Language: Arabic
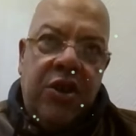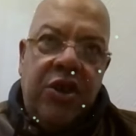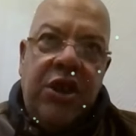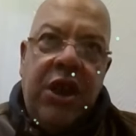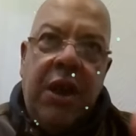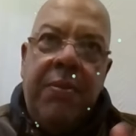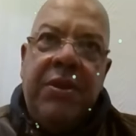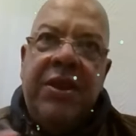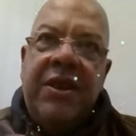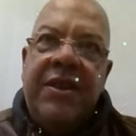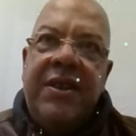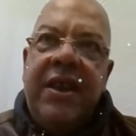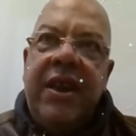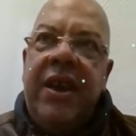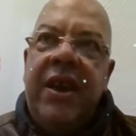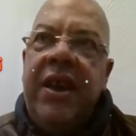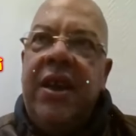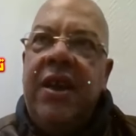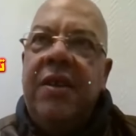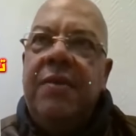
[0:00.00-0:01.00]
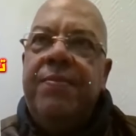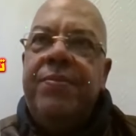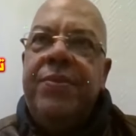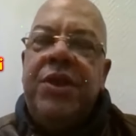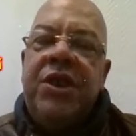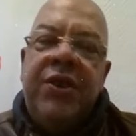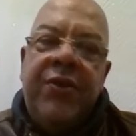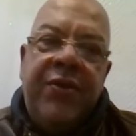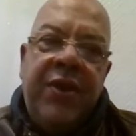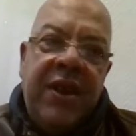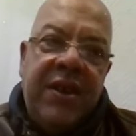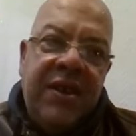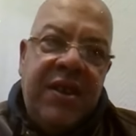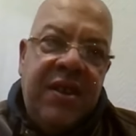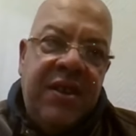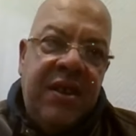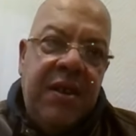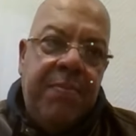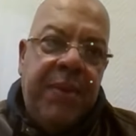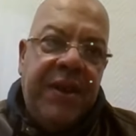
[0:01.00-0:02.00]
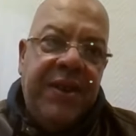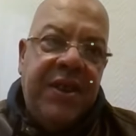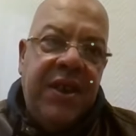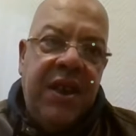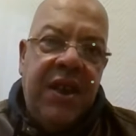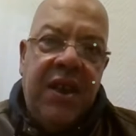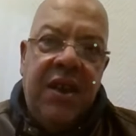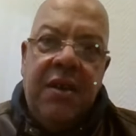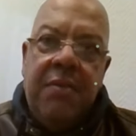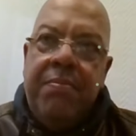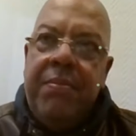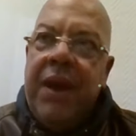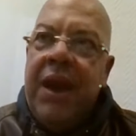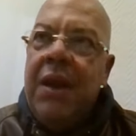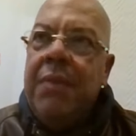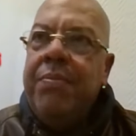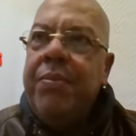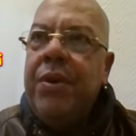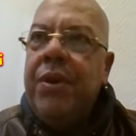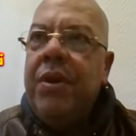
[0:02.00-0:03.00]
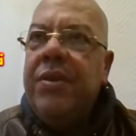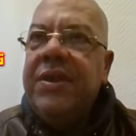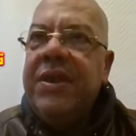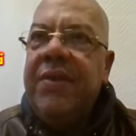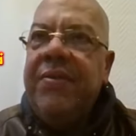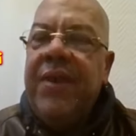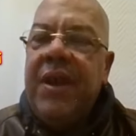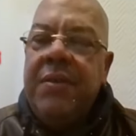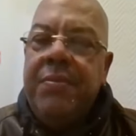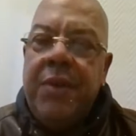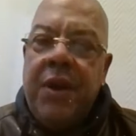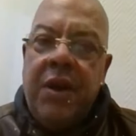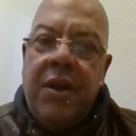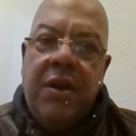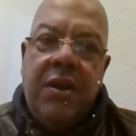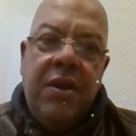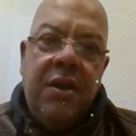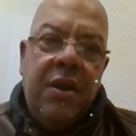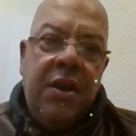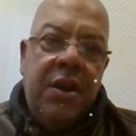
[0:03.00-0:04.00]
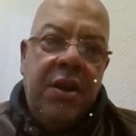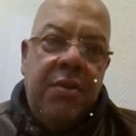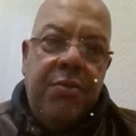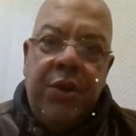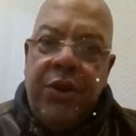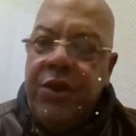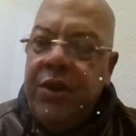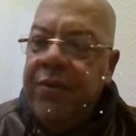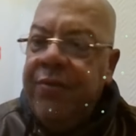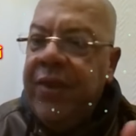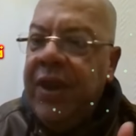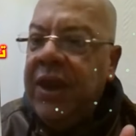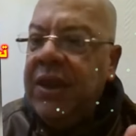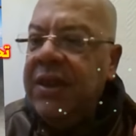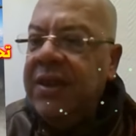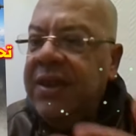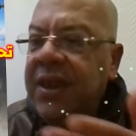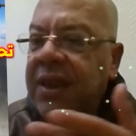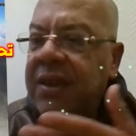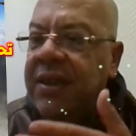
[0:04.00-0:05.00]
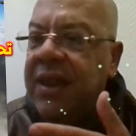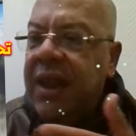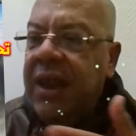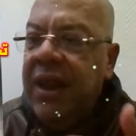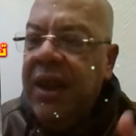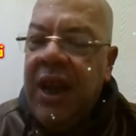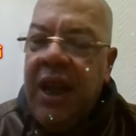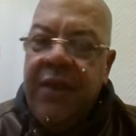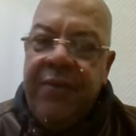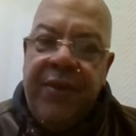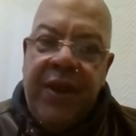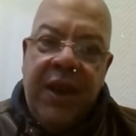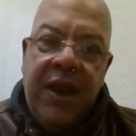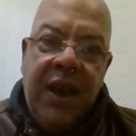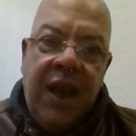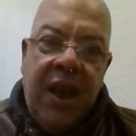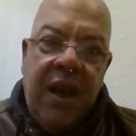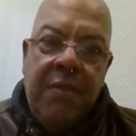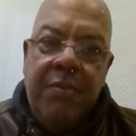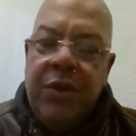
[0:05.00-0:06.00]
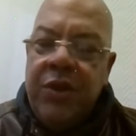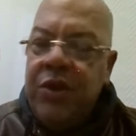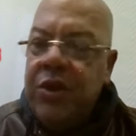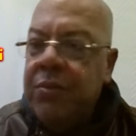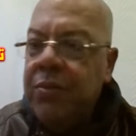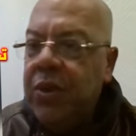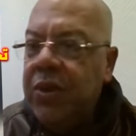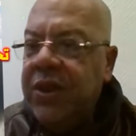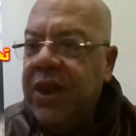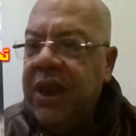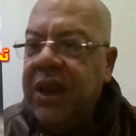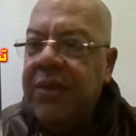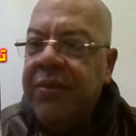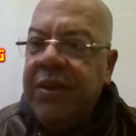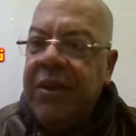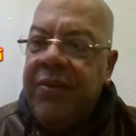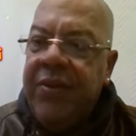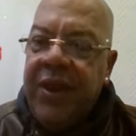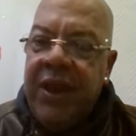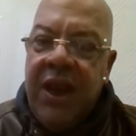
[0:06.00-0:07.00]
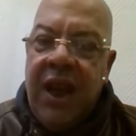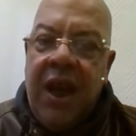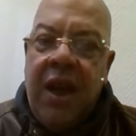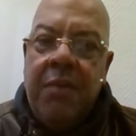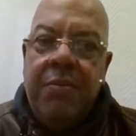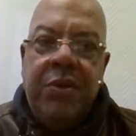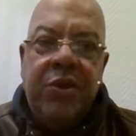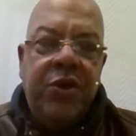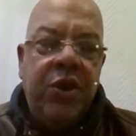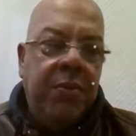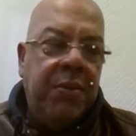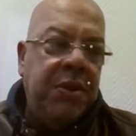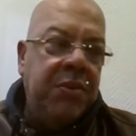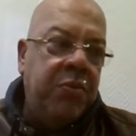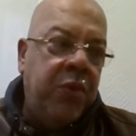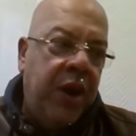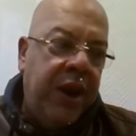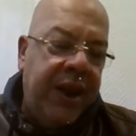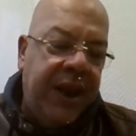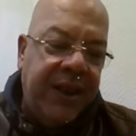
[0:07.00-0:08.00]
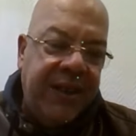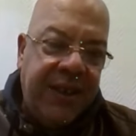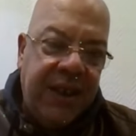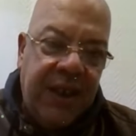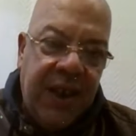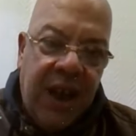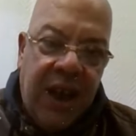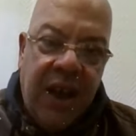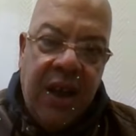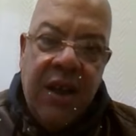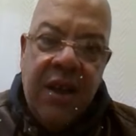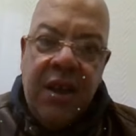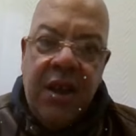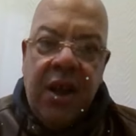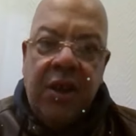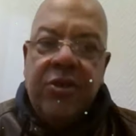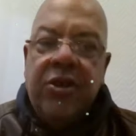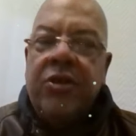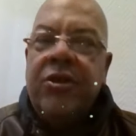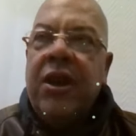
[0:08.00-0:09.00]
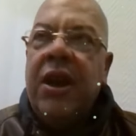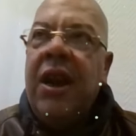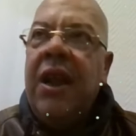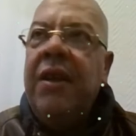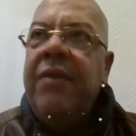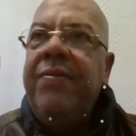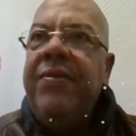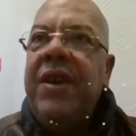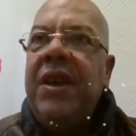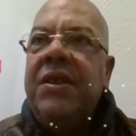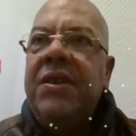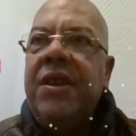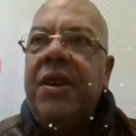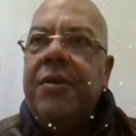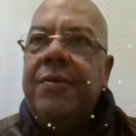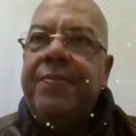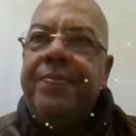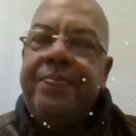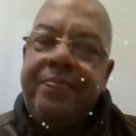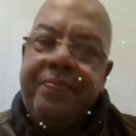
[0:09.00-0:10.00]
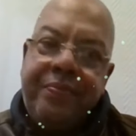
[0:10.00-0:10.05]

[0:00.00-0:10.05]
الشعب الجزائري شفنا سكي سي باسي بارابور او زيفالمون مسيو فريد يسعد لنا اللايف حكى مسيو مختار كيف كيف حكى مسيو احمد بوعكاز حكى دوتر لايف فياندرون